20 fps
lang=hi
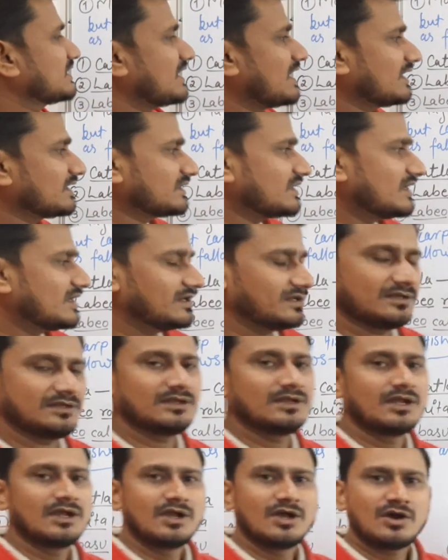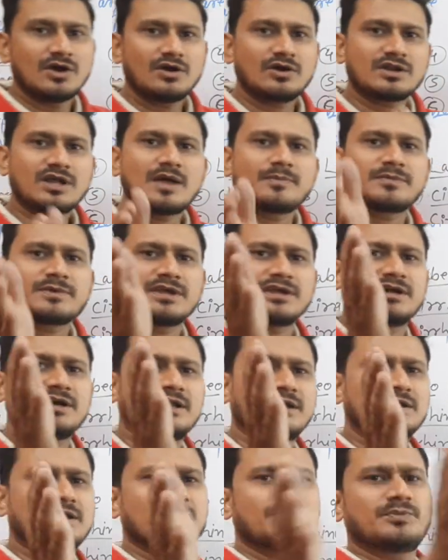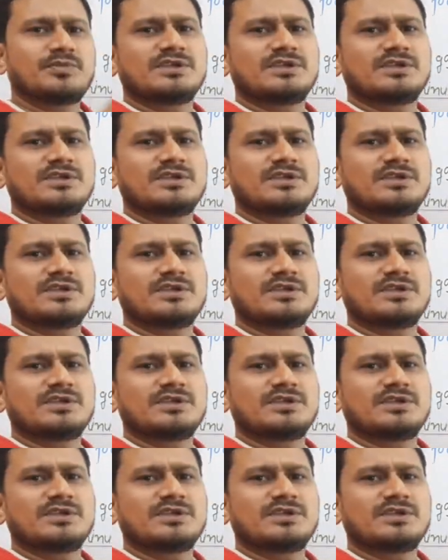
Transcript: में क्या आता है और आपके घर के